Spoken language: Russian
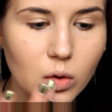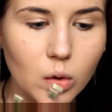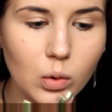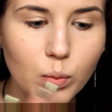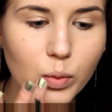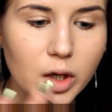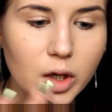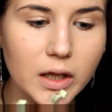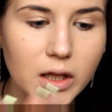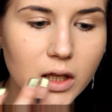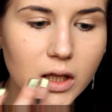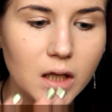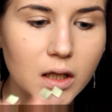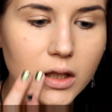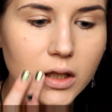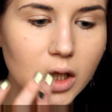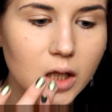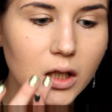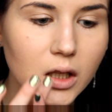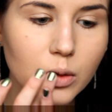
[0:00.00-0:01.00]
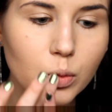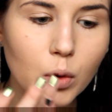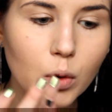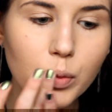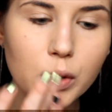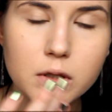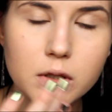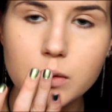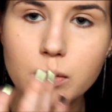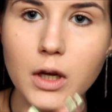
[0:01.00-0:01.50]
губы, и таким
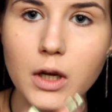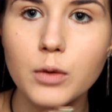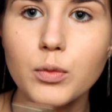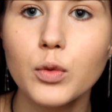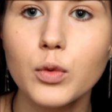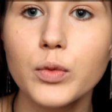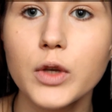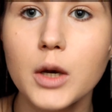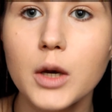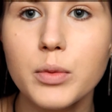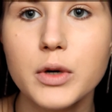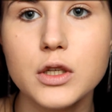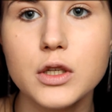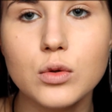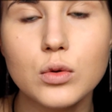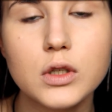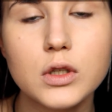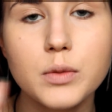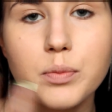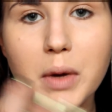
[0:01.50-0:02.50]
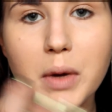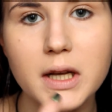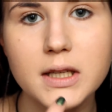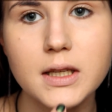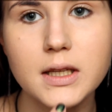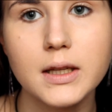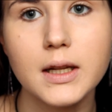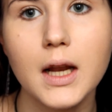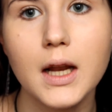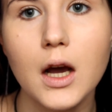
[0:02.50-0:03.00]
образом как бы у меня образуется
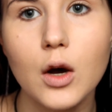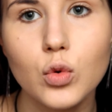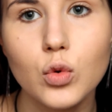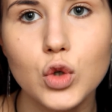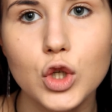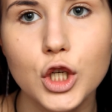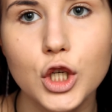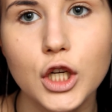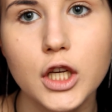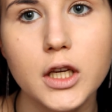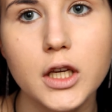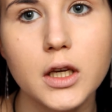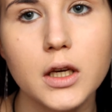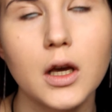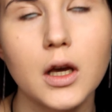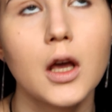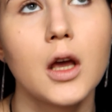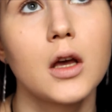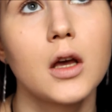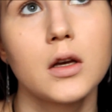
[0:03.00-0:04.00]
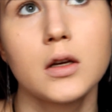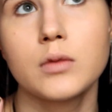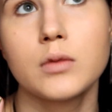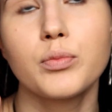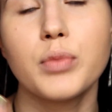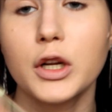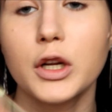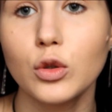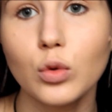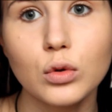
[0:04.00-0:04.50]
база для уже
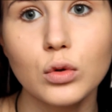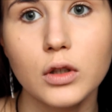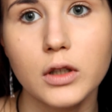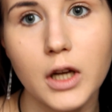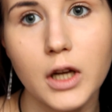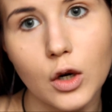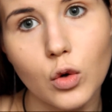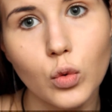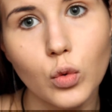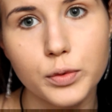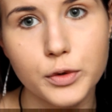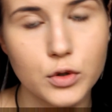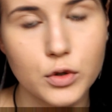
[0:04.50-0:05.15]
продукта для губ.